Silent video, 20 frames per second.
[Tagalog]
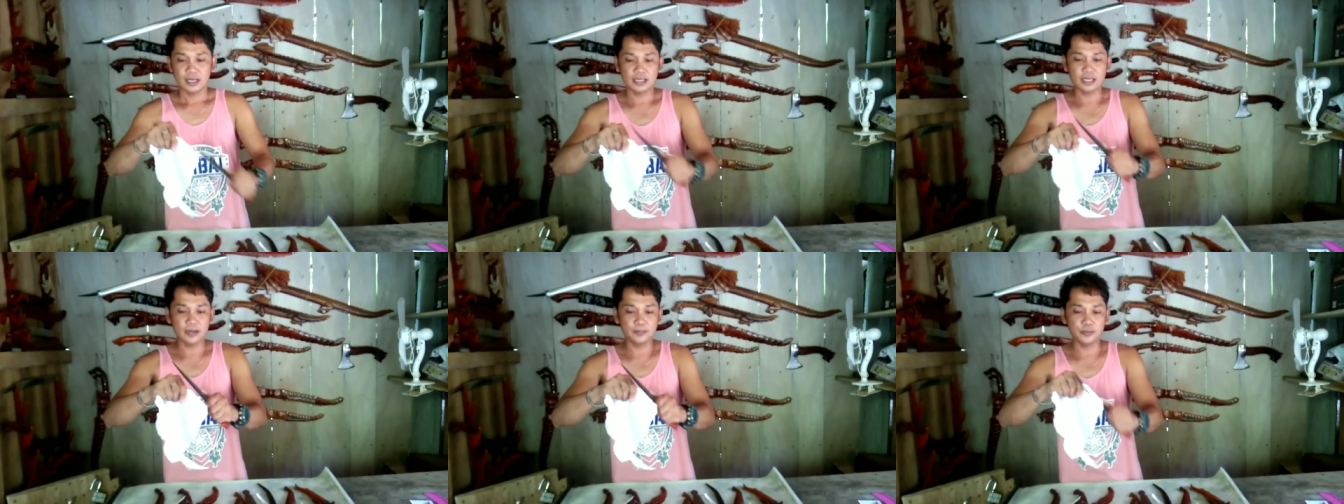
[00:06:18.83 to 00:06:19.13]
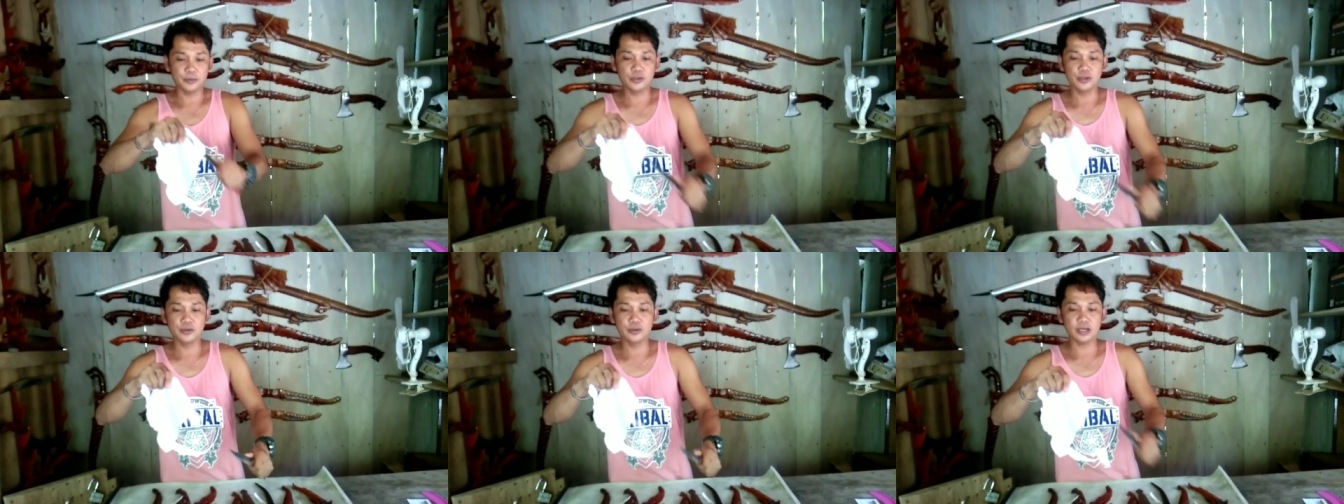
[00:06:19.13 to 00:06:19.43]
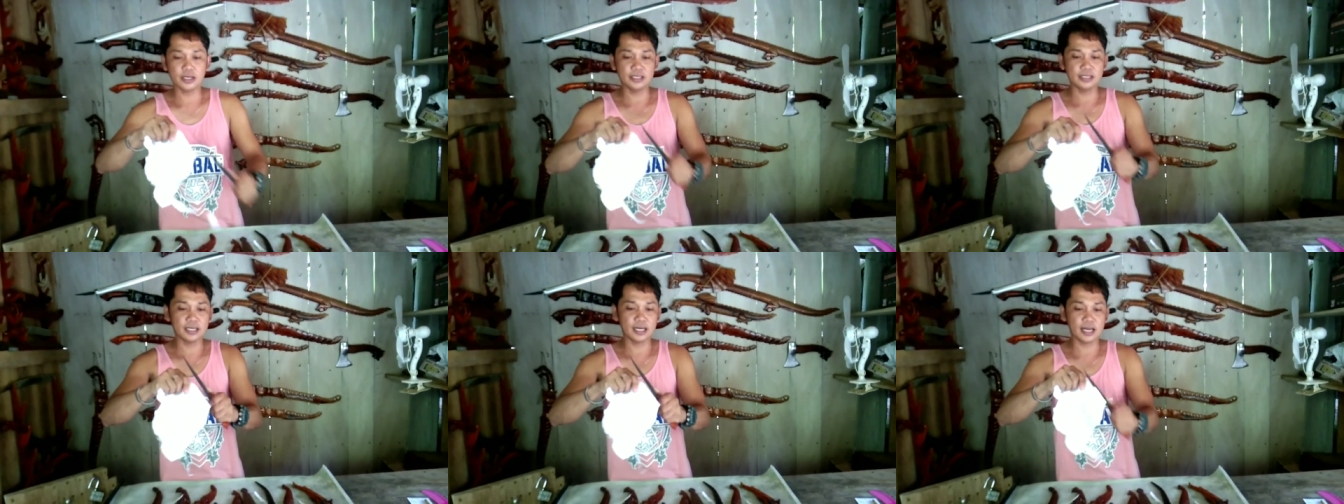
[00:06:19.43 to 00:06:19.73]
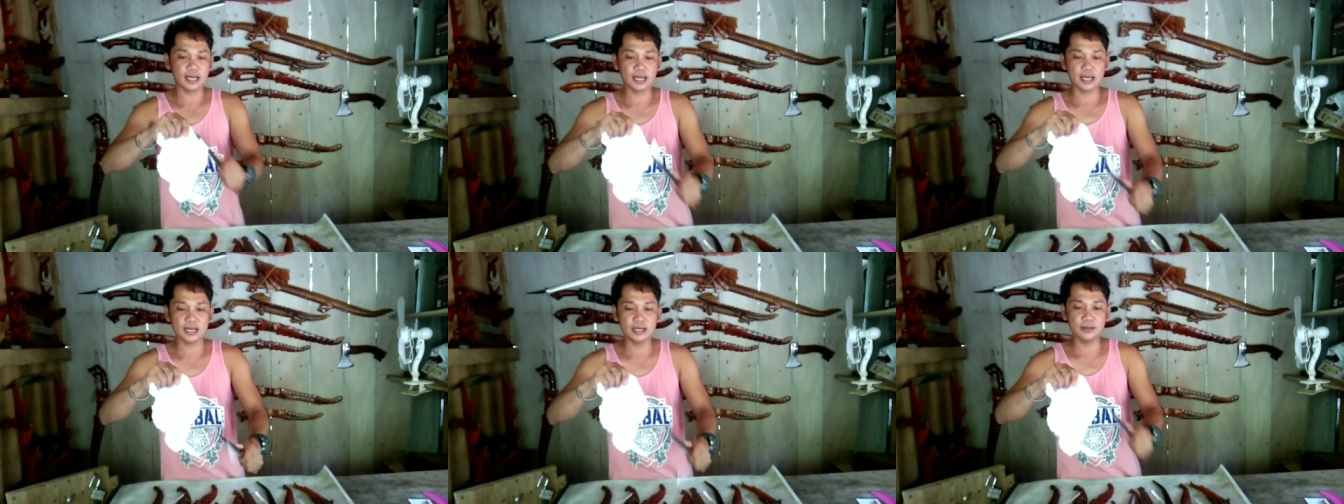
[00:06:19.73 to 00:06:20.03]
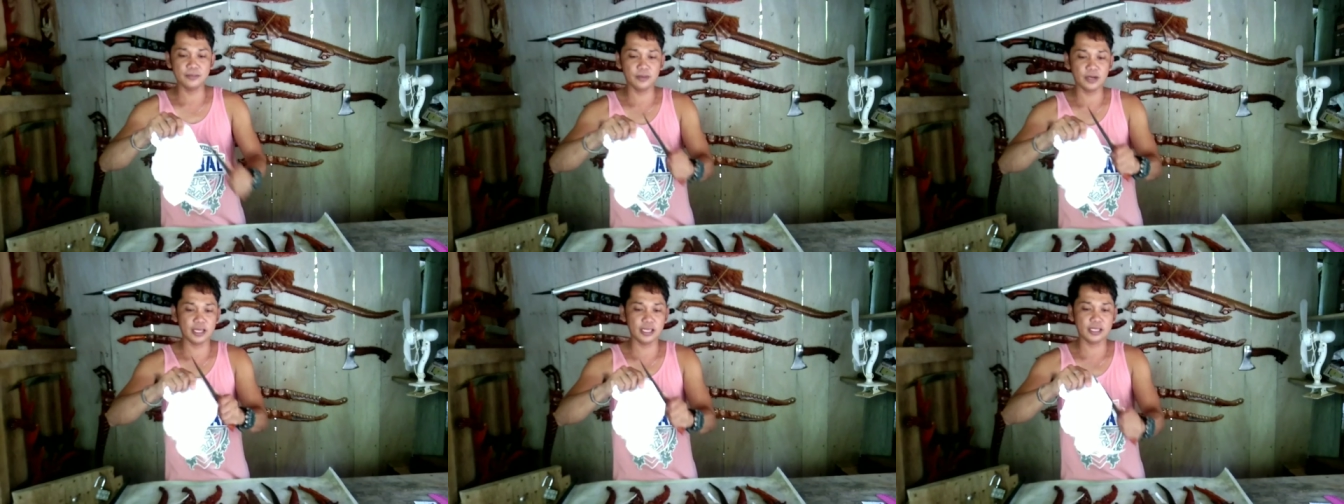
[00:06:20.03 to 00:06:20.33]
Ayan po yung
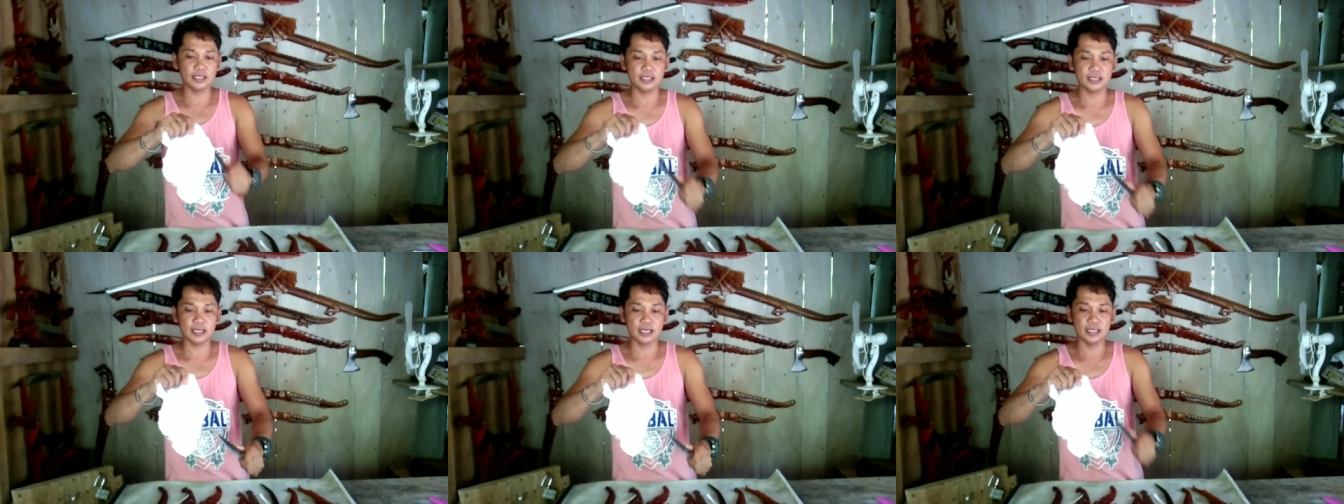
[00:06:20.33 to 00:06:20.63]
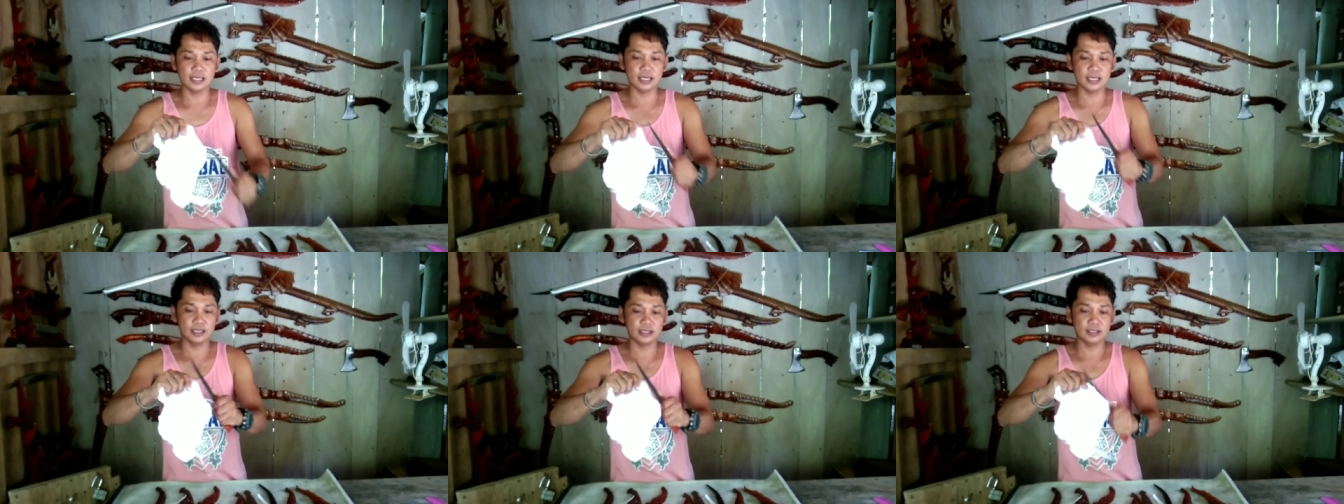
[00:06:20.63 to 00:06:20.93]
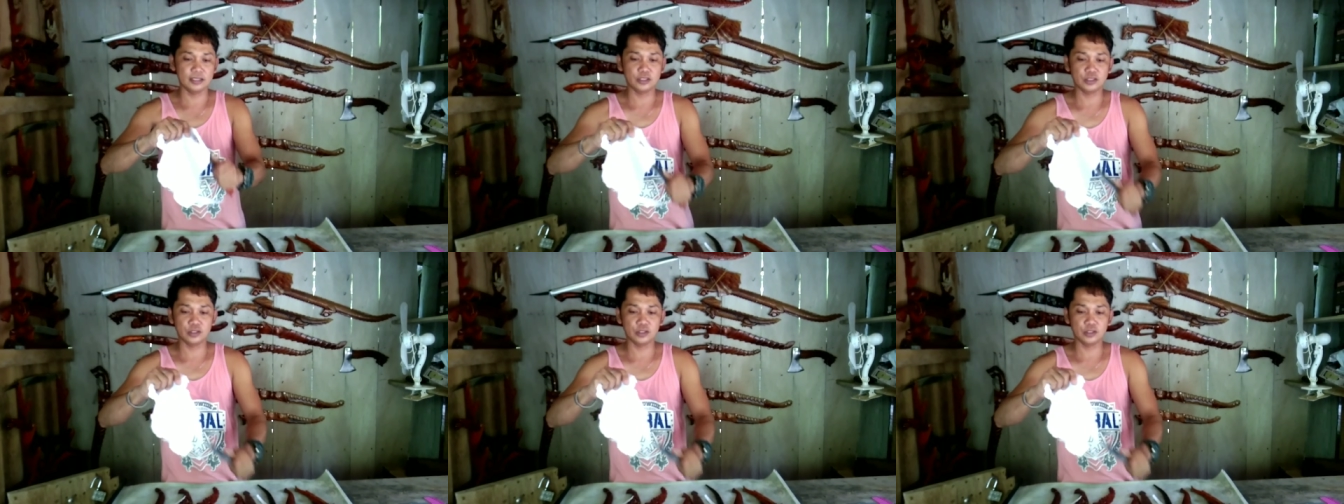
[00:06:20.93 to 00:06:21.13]
kanyang blade. Ayan.